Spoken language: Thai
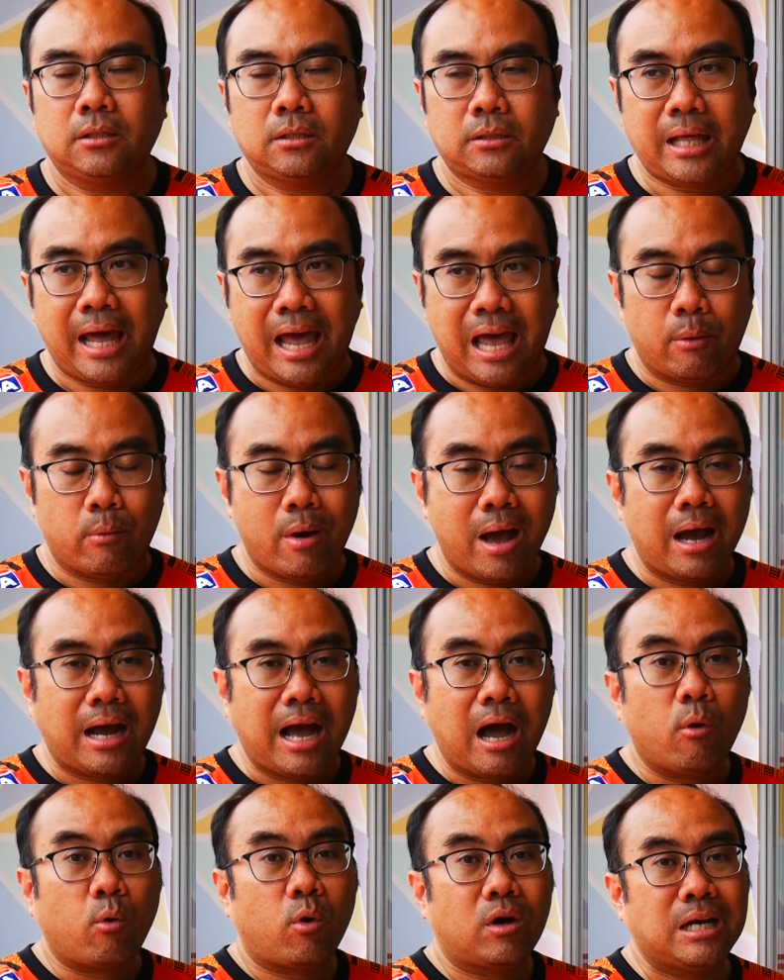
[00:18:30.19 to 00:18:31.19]
แต่ว่า
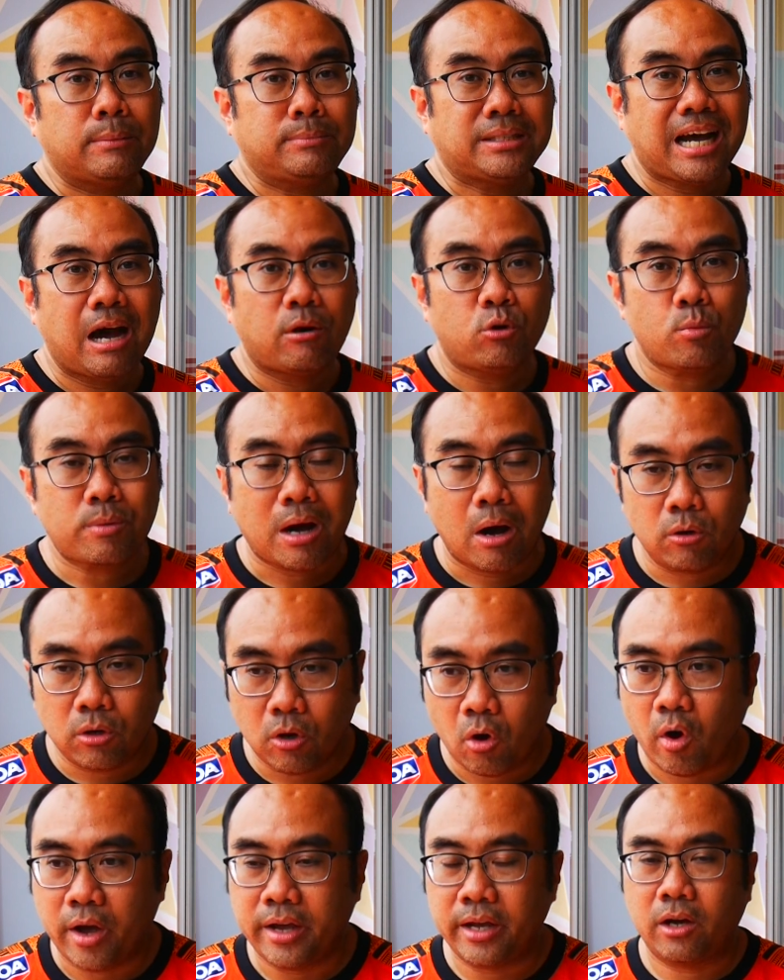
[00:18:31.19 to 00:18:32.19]
เขาก็เริ่มจะเข้ารูปเข้า
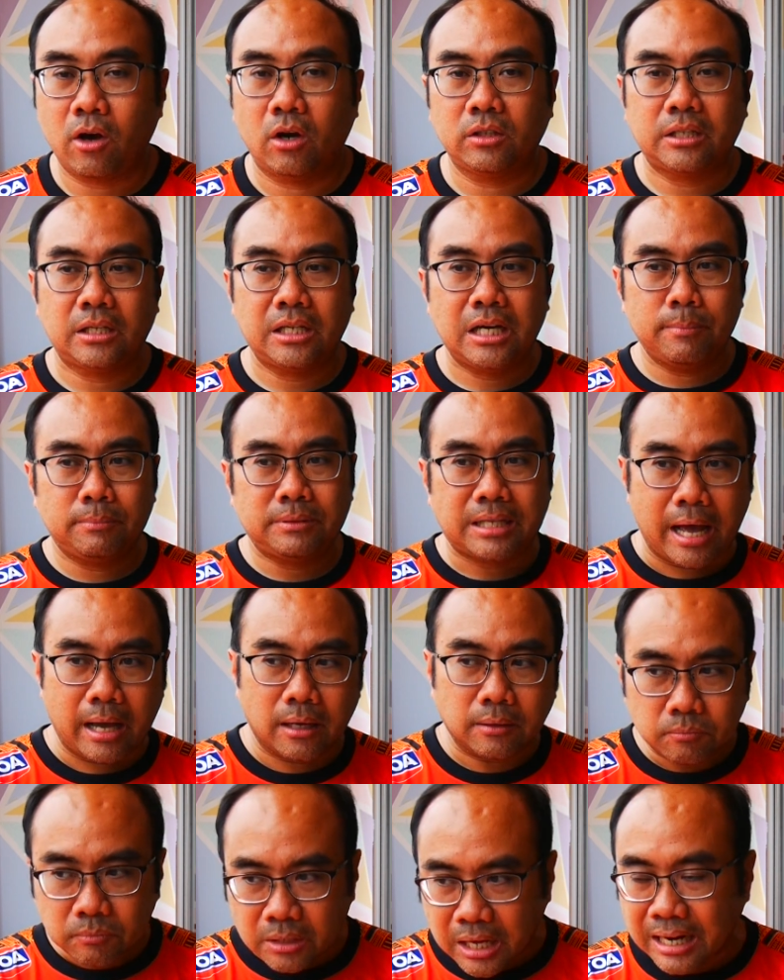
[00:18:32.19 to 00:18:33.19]
รอย ก็จะเริ่มจะ
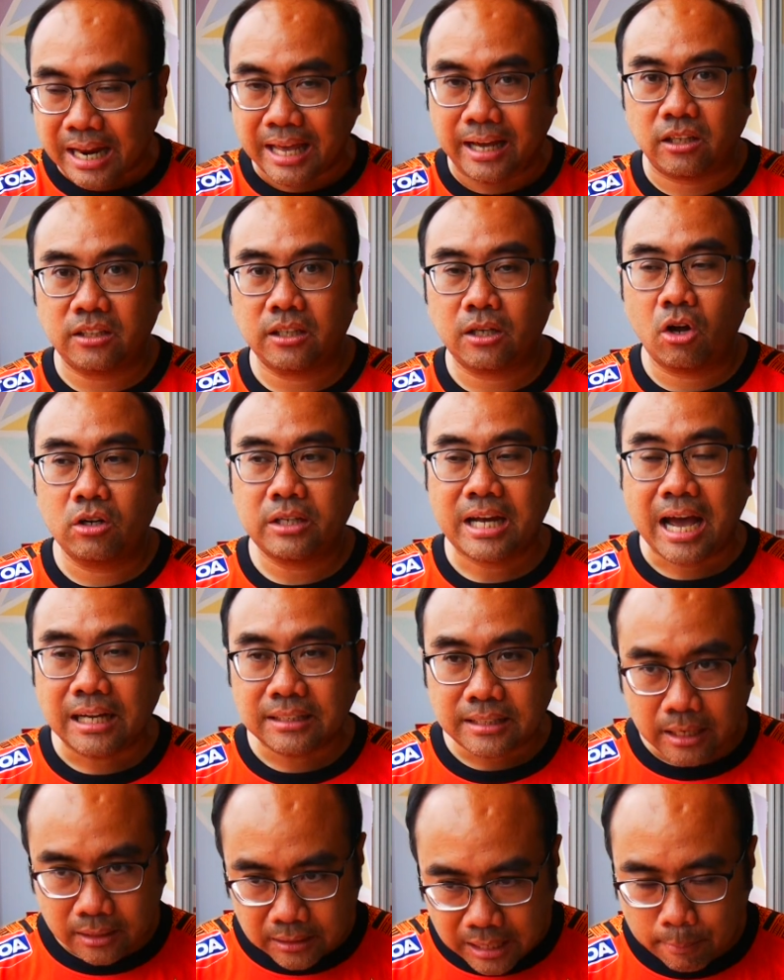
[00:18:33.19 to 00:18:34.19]
อะไรก็จะค่อนข้าง
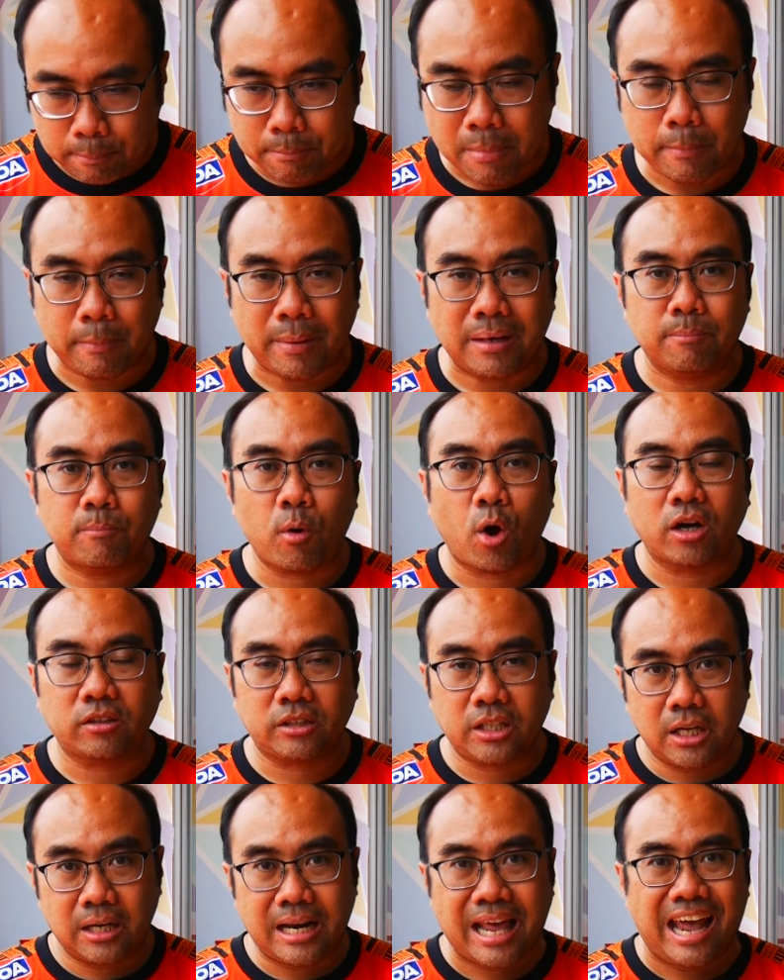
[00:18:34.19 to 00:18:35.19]
จะกลับมาเป็นปก
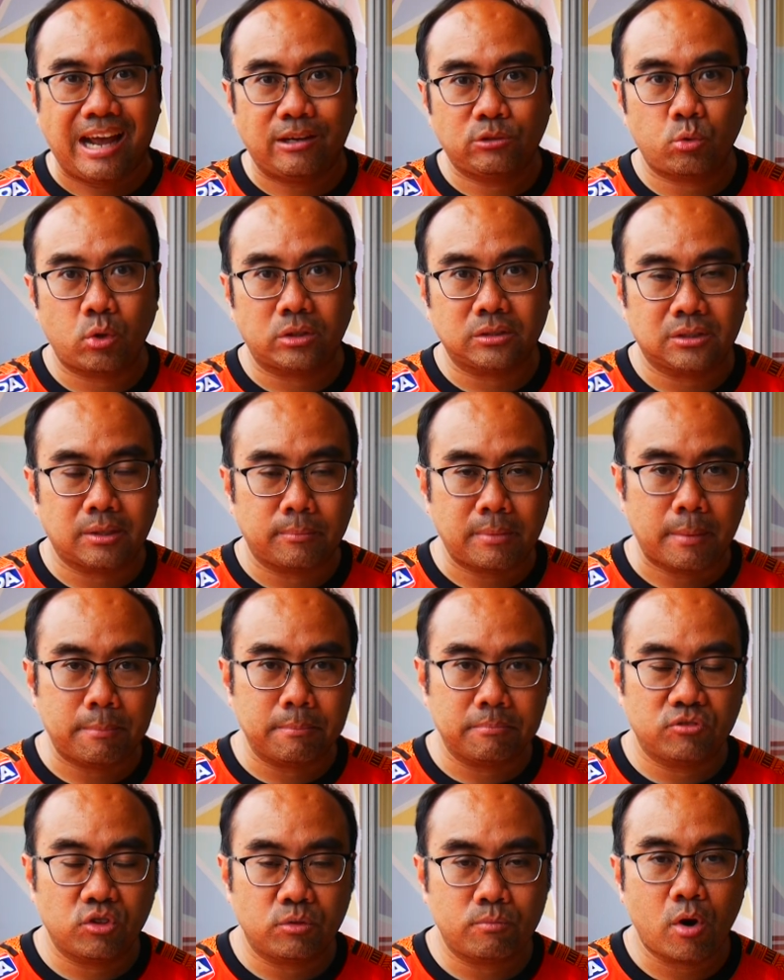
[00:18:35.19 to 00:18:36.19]
ติแล้วส่วนสำหรับ
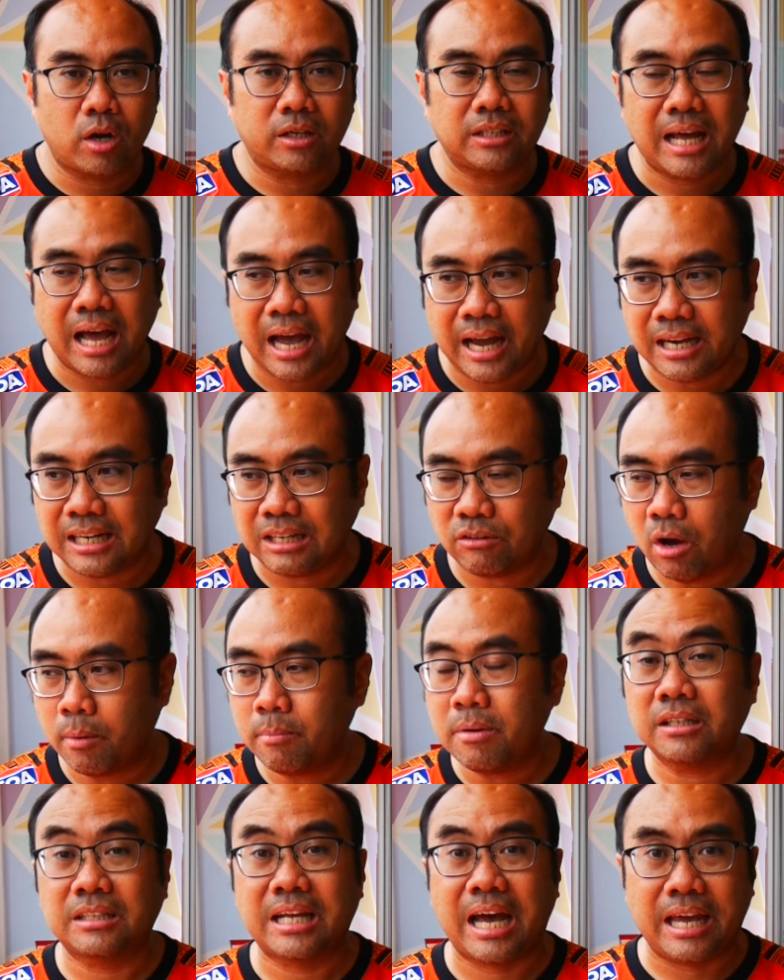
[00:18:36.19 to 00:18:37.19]
ฟุตบอลไทยหรือว่า
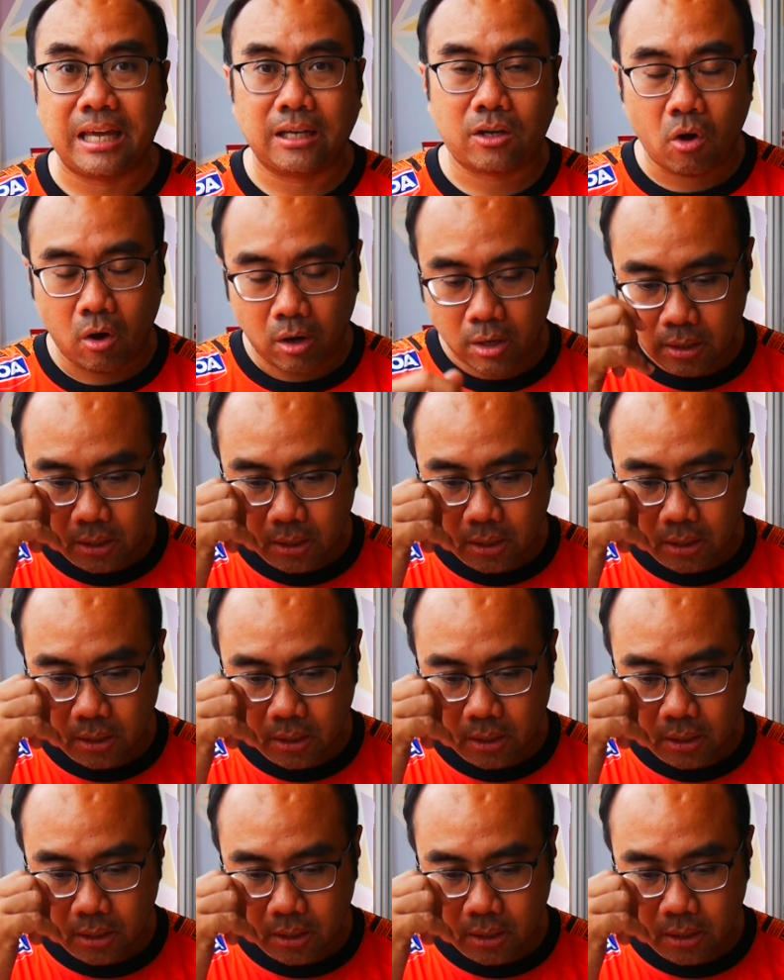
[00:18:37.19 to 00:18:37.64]
เมืองไทยก็